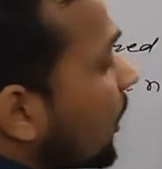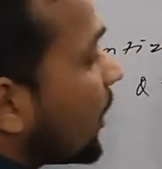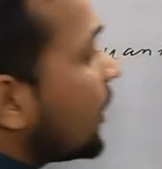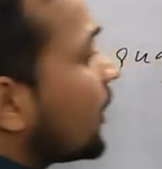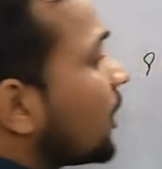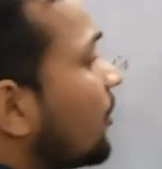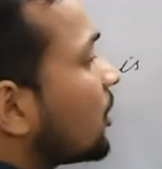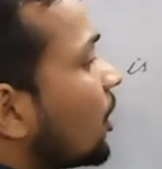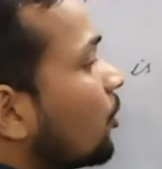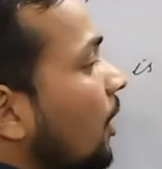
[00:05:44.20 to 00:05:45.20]
कहने का
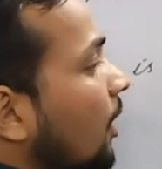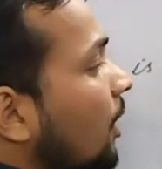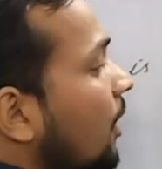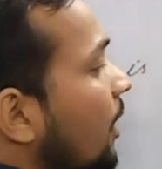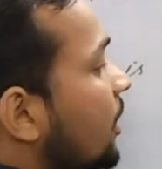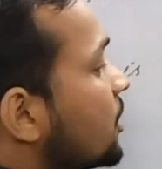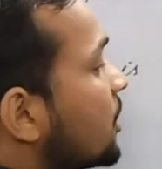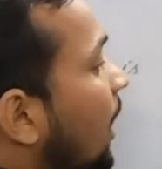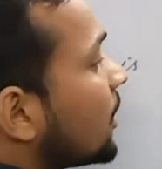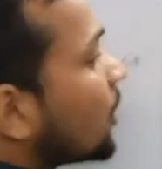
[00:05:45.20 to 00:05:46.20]
मतलब हुआ कि
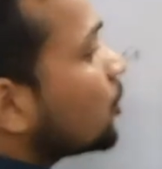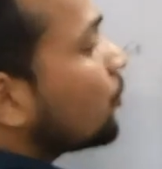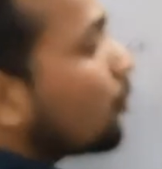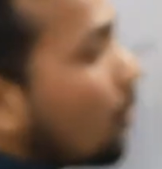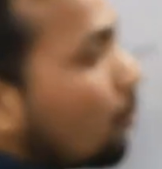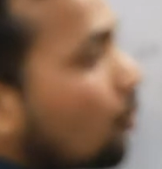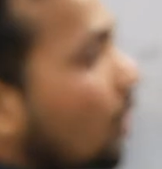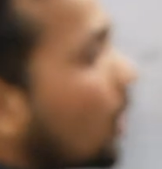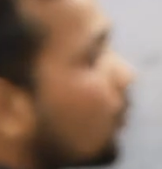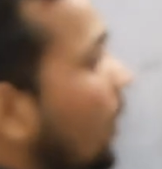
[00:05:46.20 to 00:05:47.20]
चार्ज का जो फॉर्म
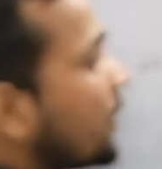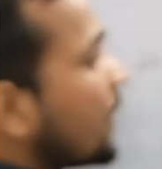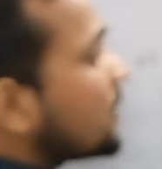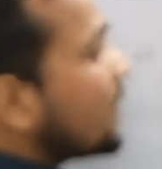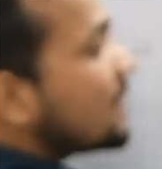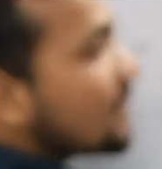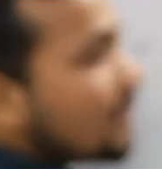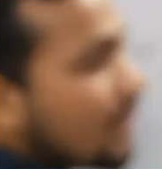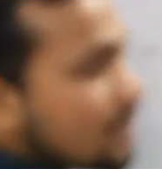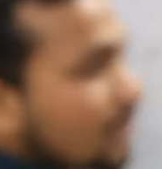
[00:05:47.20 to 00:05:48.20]
होगा क्वांटाइजेशन इन
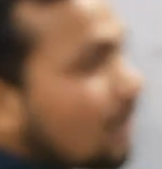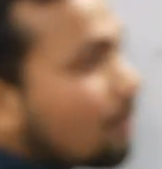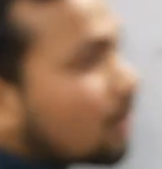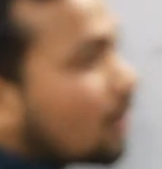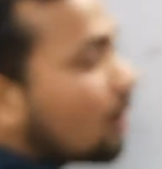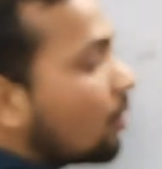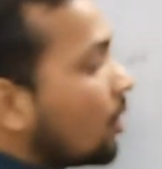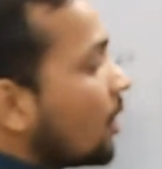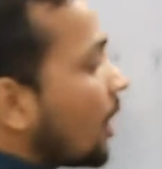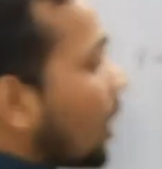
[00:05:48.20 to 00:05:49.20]
नेचर का
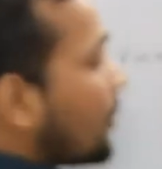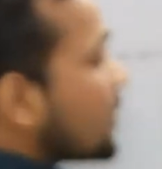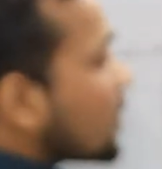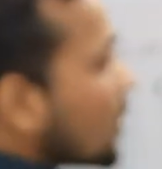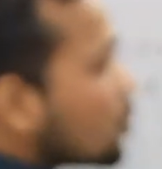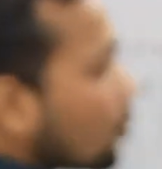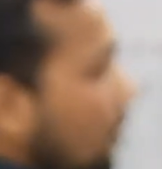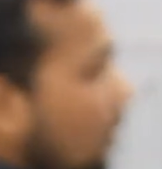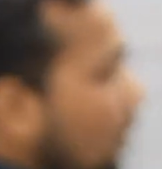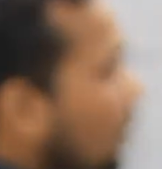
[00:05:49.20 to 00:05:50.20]
मतलब हमेशा जो
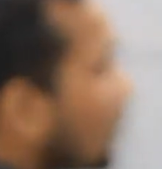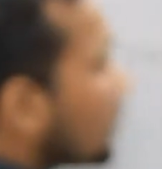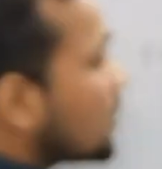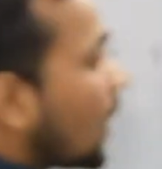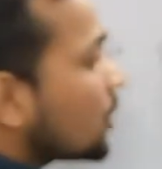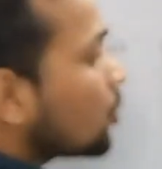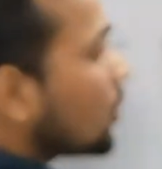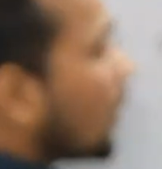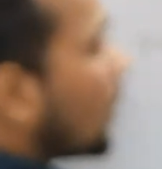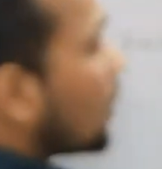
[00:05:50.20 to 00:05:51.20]
भी चार्ज
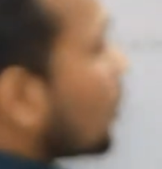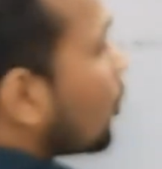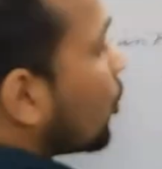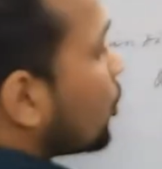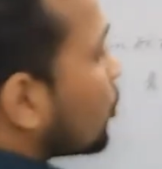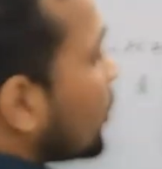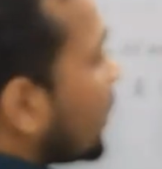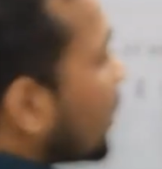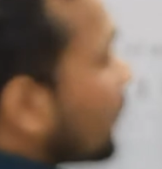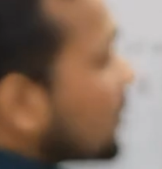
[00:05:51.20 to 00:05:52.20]
होगा वो टू ई e
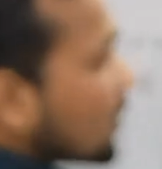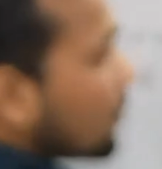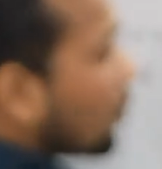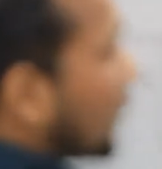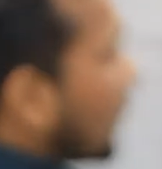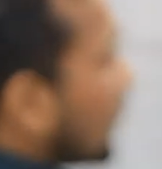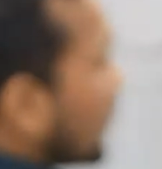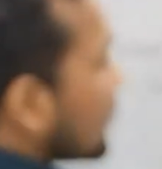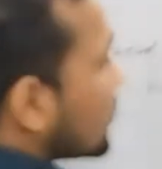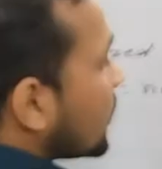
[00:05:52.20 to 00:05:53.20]
के फंक्शन होगा
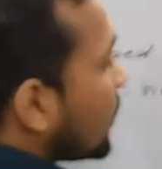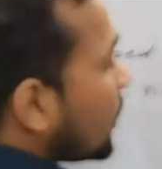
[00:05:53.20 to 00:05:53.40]
थ्री